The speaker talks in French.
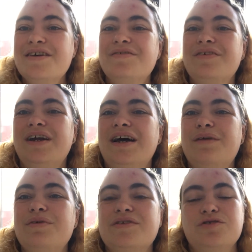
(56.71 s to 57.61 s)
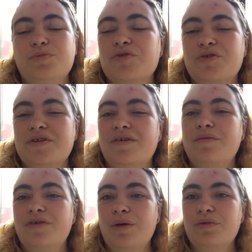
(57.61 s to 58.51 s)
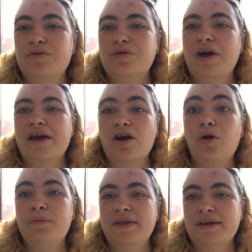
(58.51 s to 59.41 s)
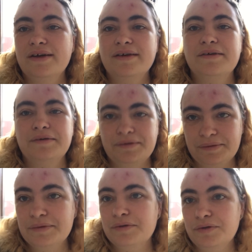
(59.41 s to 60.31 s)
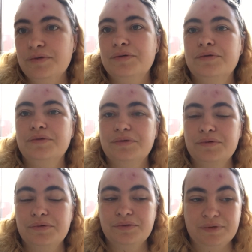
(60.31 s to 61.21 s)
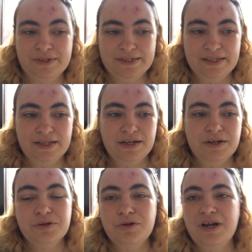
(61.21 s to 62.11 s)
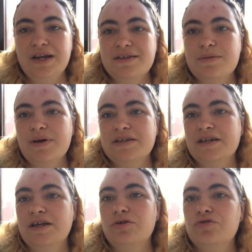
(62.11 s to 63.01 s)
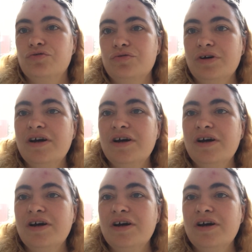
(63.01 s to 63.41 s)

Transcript: Voilà, mais je pense que ça va me faire un grand bien euh, de, de les laisser partir quelques jours.